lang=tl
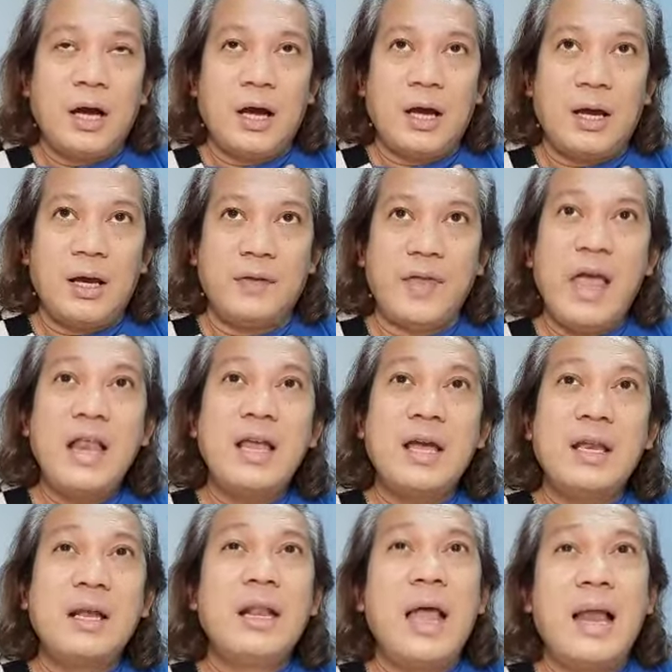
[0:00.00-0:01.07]
uh, dahil
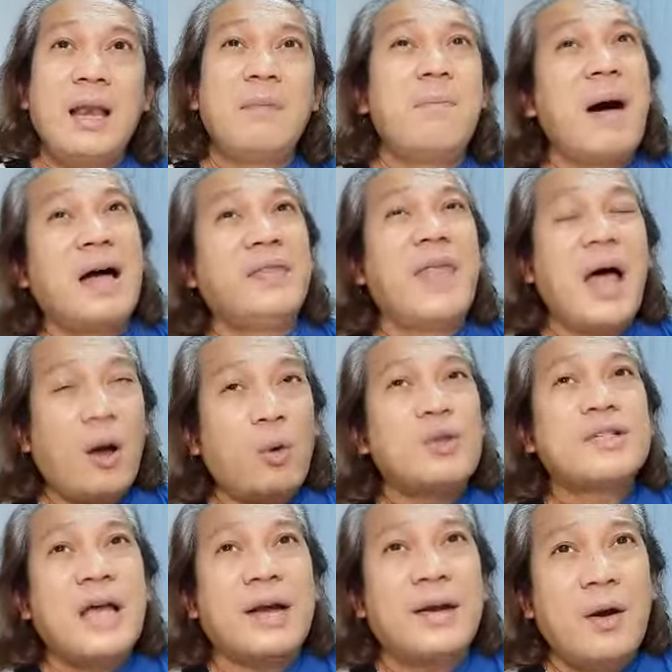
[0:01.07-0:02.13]
nga naglalabada ako
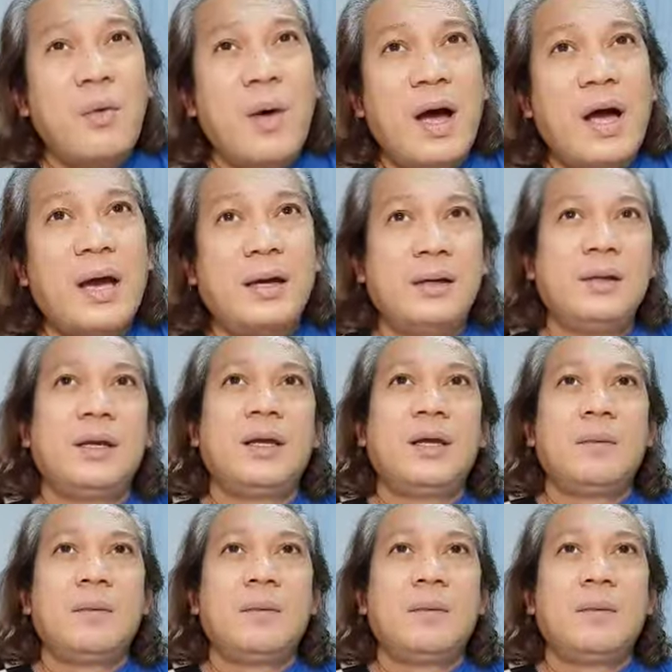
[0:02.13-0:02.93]
sa arawan,